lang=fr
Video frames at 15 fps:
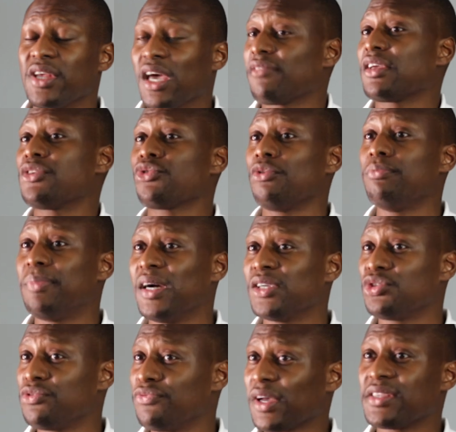Vous arriverez sur une page.
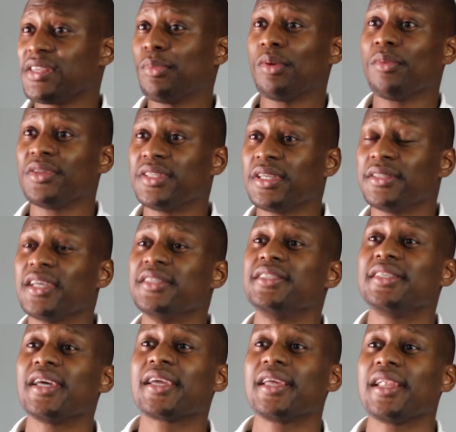Il suffira simplement
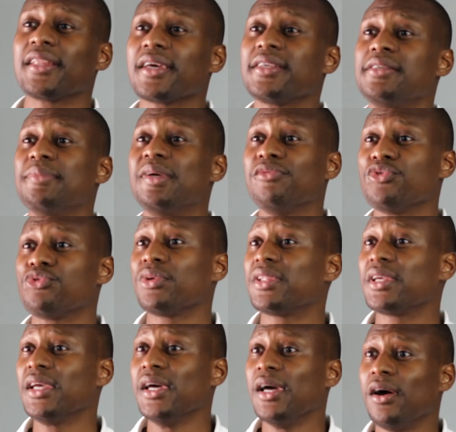d'indiquer à quelle adresse email vous
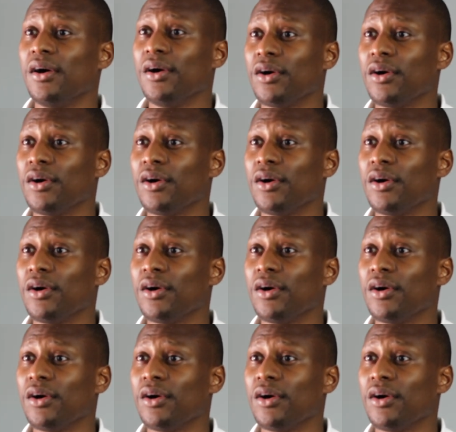souhaitez euh,